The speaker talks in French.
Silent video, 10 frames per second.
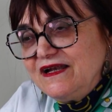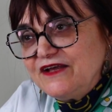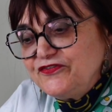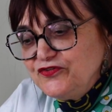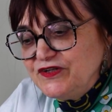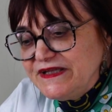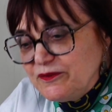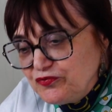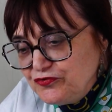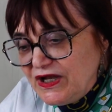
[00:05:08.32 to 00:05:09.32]
Et là, ce
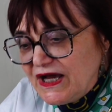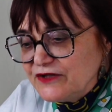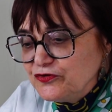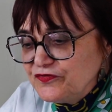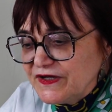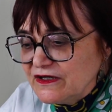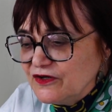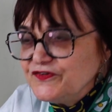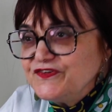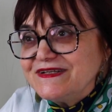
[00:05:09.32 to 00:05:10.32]
n'était plus de la
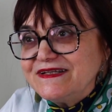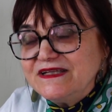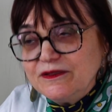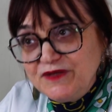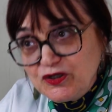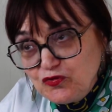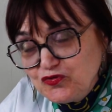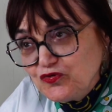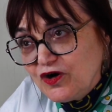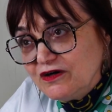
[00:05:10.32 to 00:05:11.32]
radiofréquence, c'était des
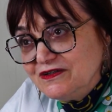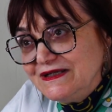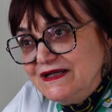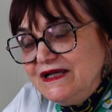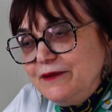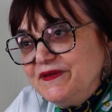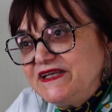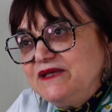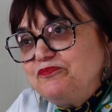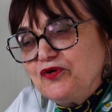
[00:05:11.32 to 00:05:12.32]
micro-courants,
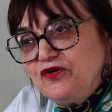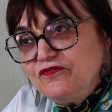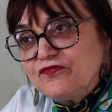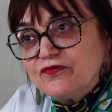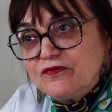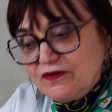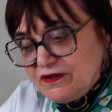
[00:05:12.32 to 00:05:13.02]
mais qui peuvent,